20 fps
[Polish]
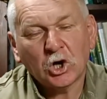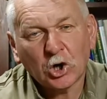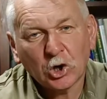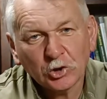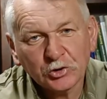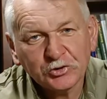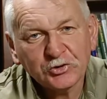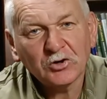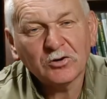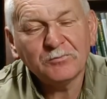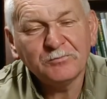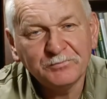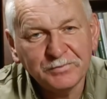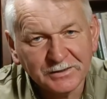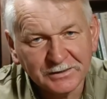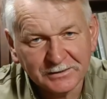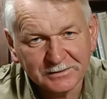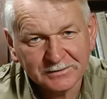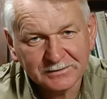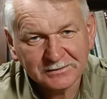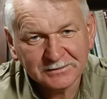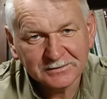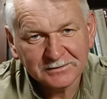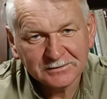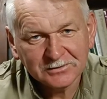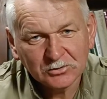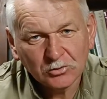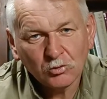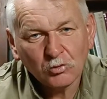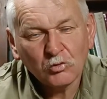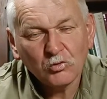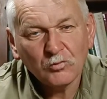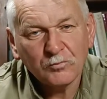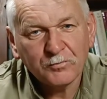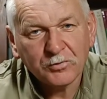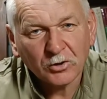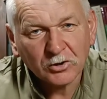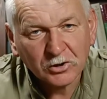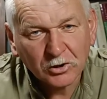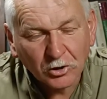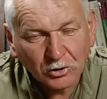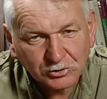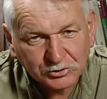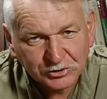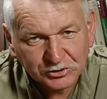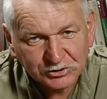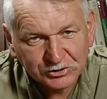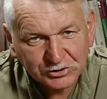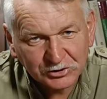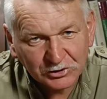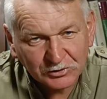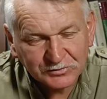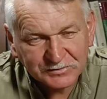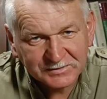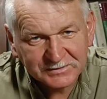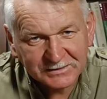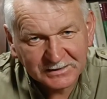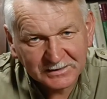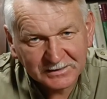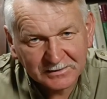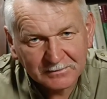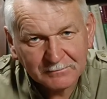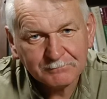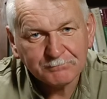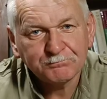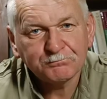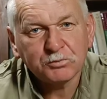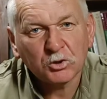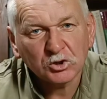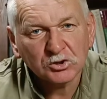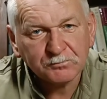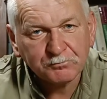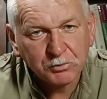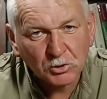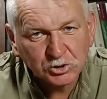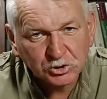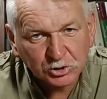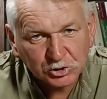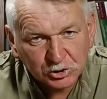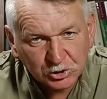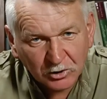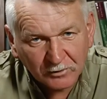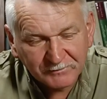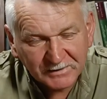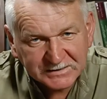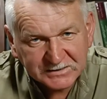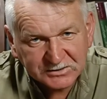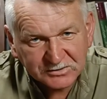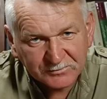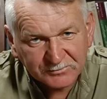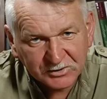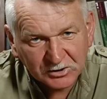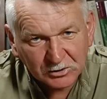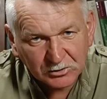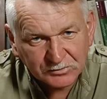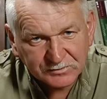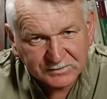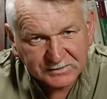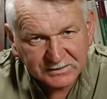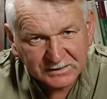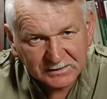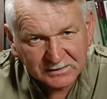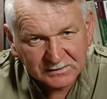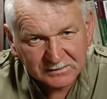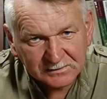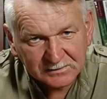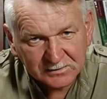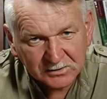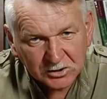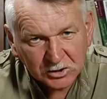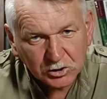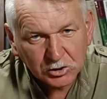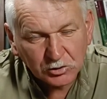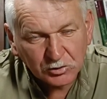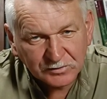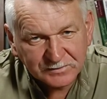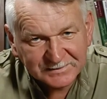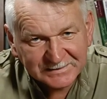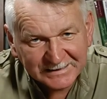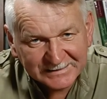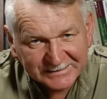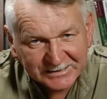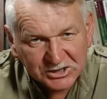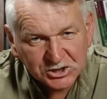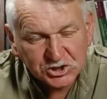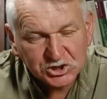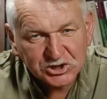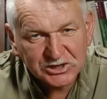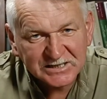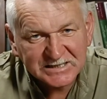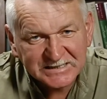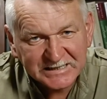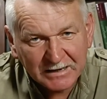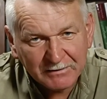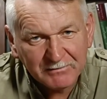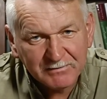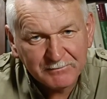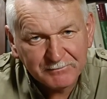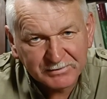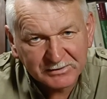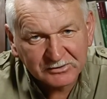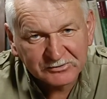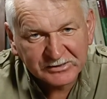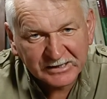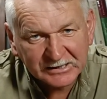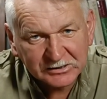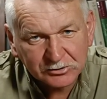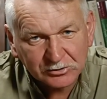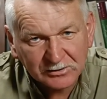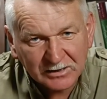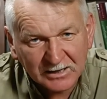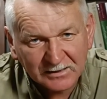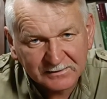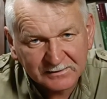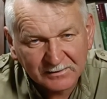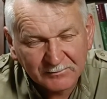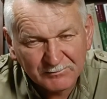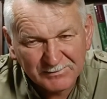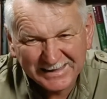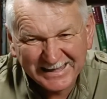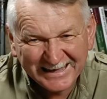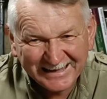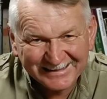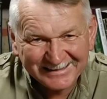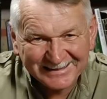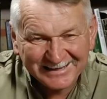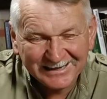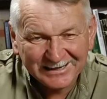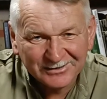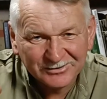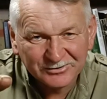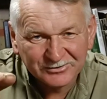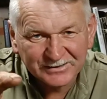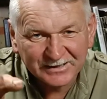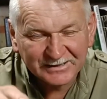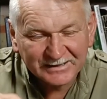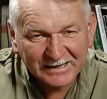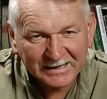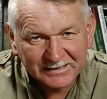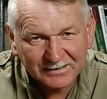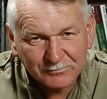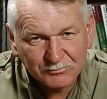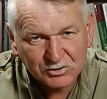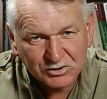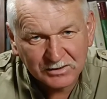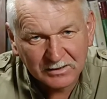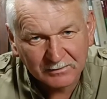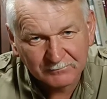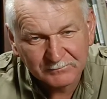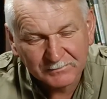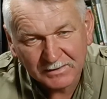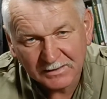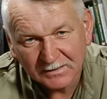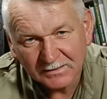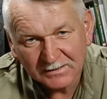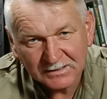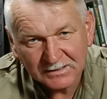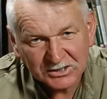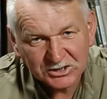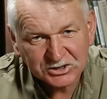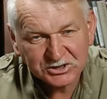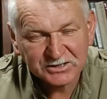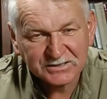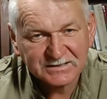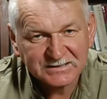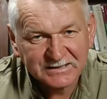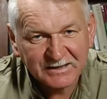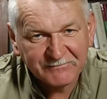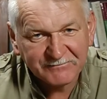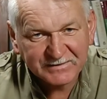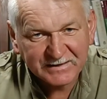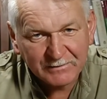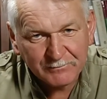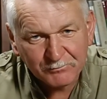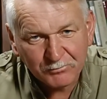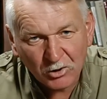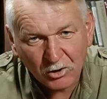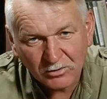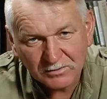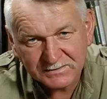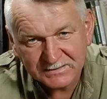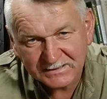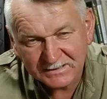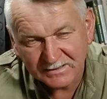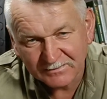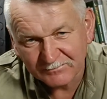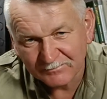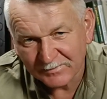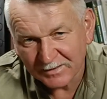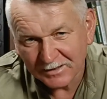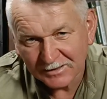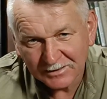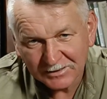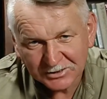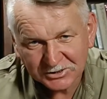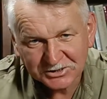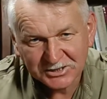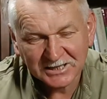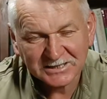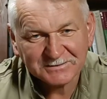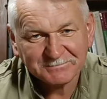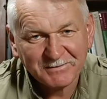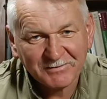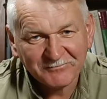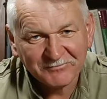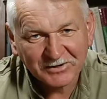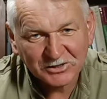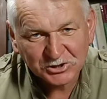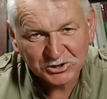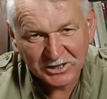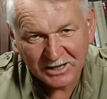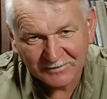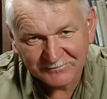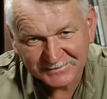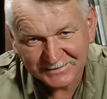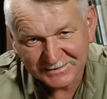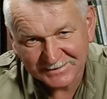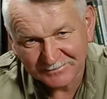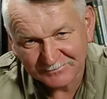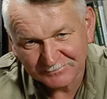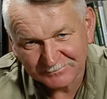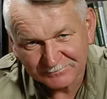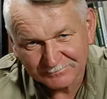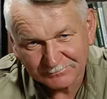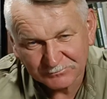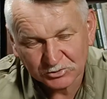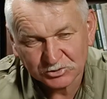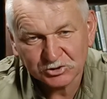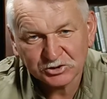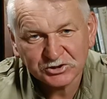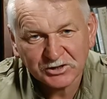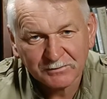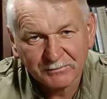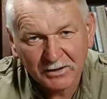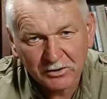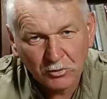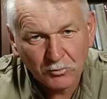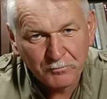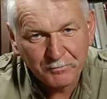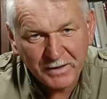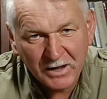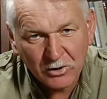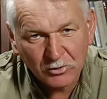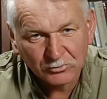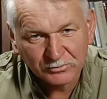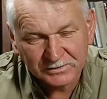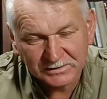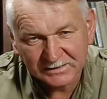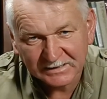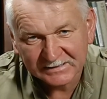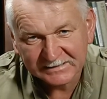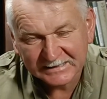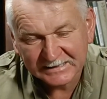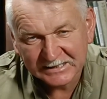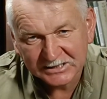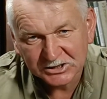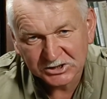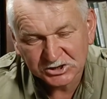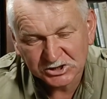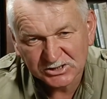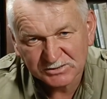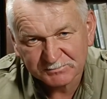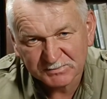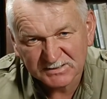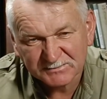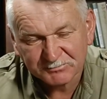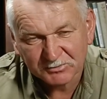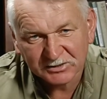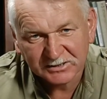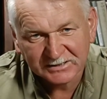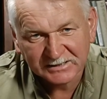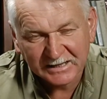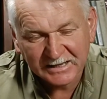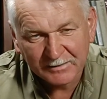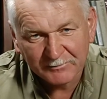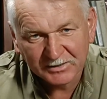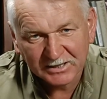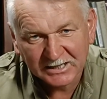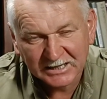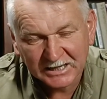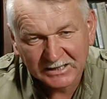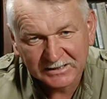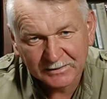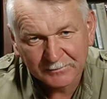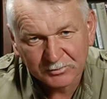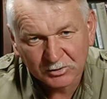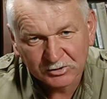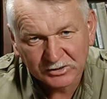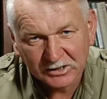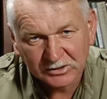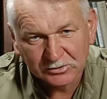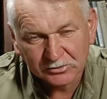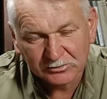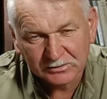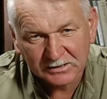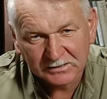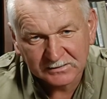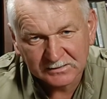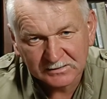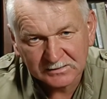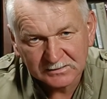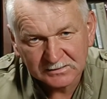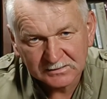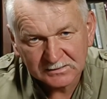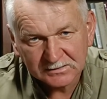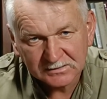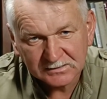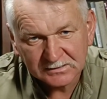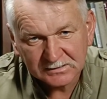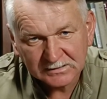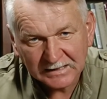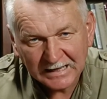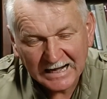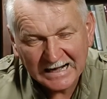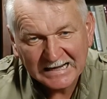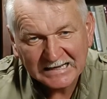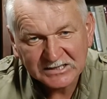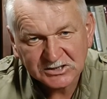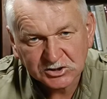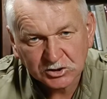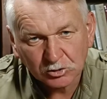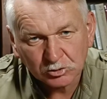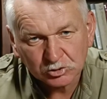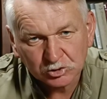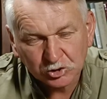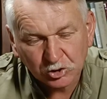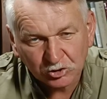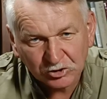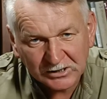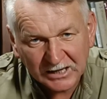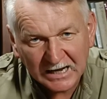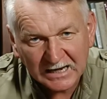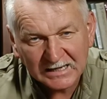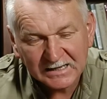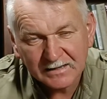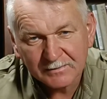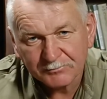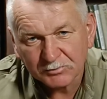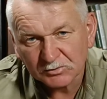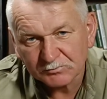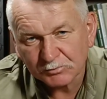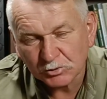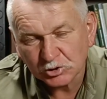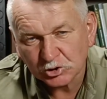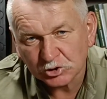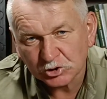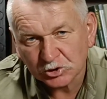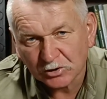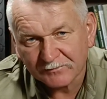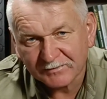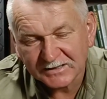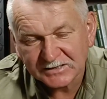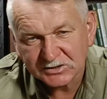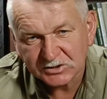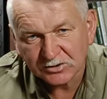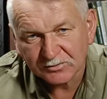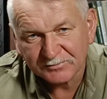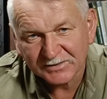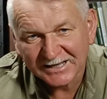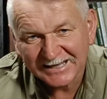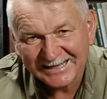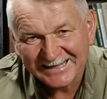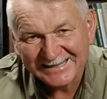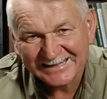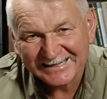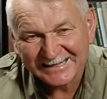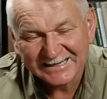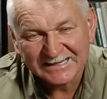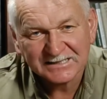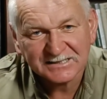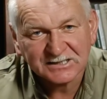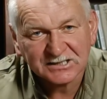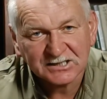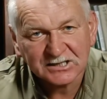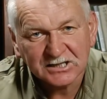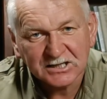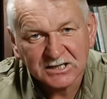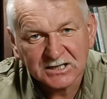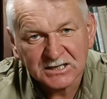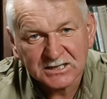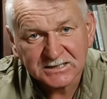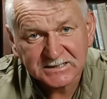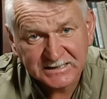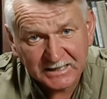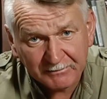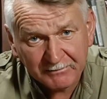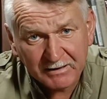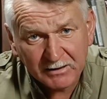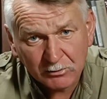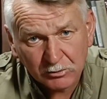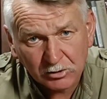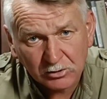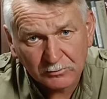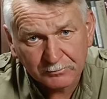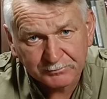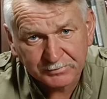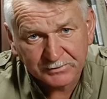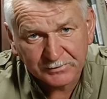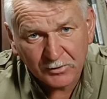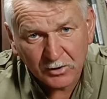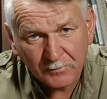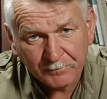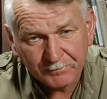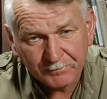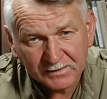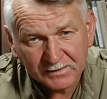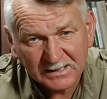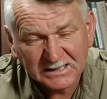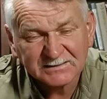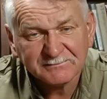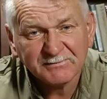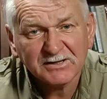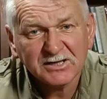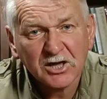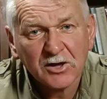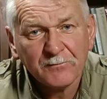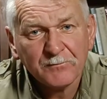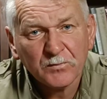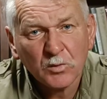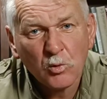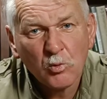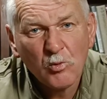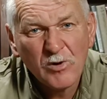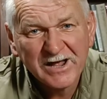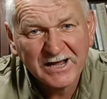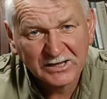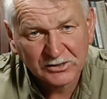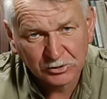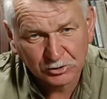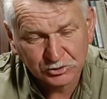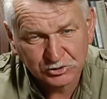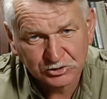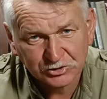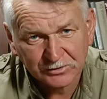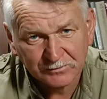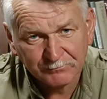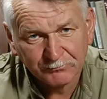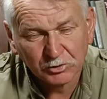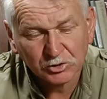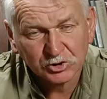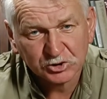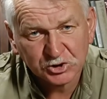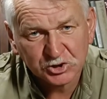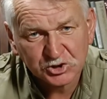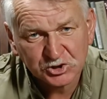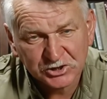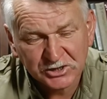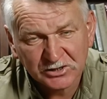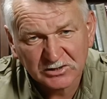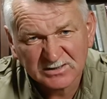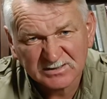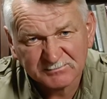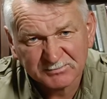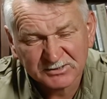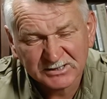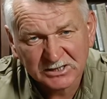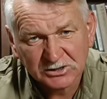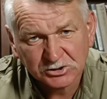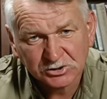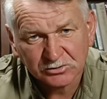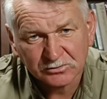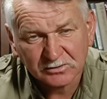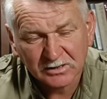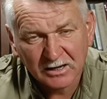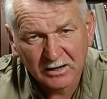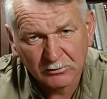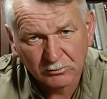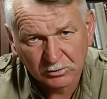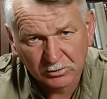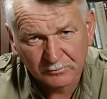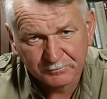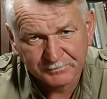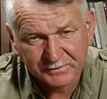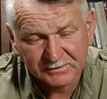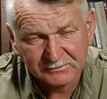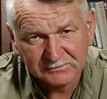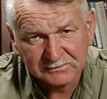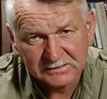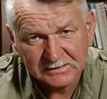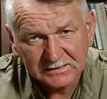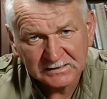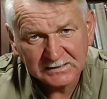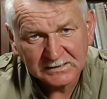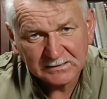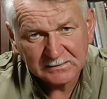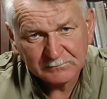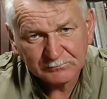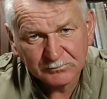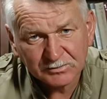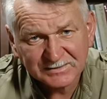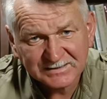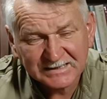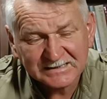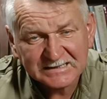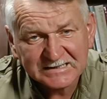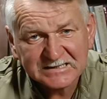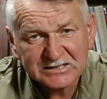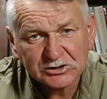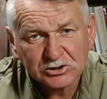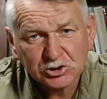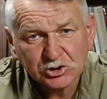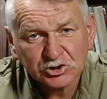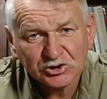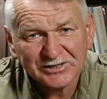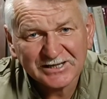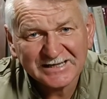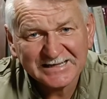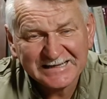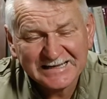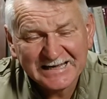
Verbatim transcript: o to, by upokorzyć Rosję, podporządkować sobie Rosję i ostatecznie całym protektoratem, nie tylko nad jakimś tam księstewkiem polskim, księstwem warszawskim, bo dzisiaj mają pełny na terenie Rzeczpospolitej Amerykanie protektorat, ale chcą totalnie podporządkować sobie interesy całej Europy tak zwanie łyknąć politycznie i gospodarczo Europę, bo Stany Zjednoczone